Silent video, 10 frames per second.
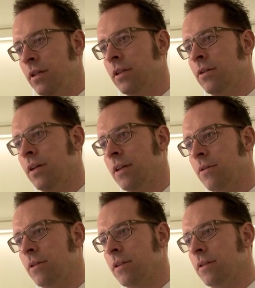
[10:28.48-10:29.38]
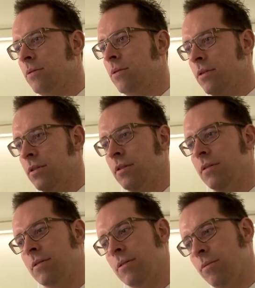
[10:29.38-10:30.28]
hier neu erneuert und
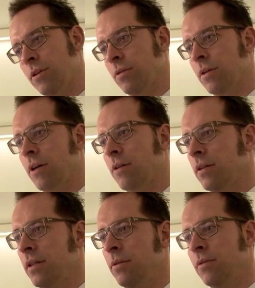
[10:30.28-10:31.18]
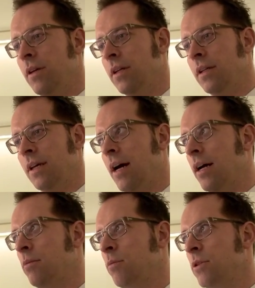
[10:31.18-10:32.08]
äh, kommt natürlich auch hin und wieder in die
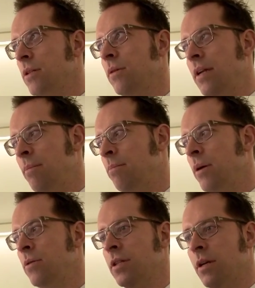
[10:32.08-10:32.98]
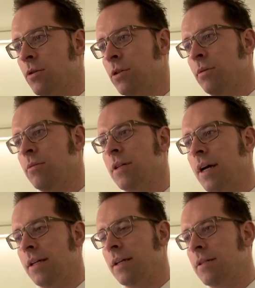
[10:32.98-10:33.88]
Jahre. Man muss Lampen austauschen, man muss
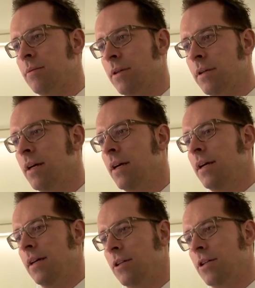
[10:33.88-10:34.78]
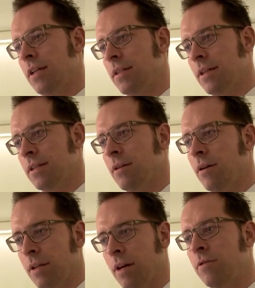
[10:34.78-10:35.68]
einiges wieder instand setzen.
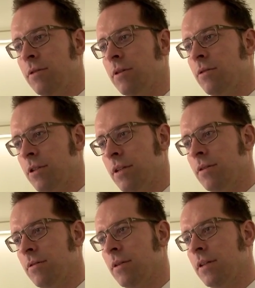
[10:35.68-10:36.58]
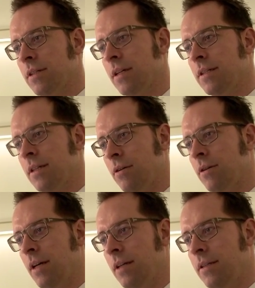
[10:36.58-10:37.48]
Auch dafür kostet natürlich das Ganze auch
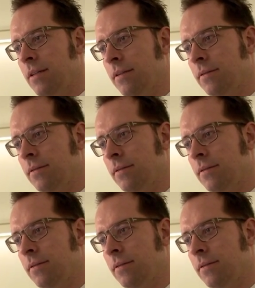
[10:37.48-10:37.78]
Geld.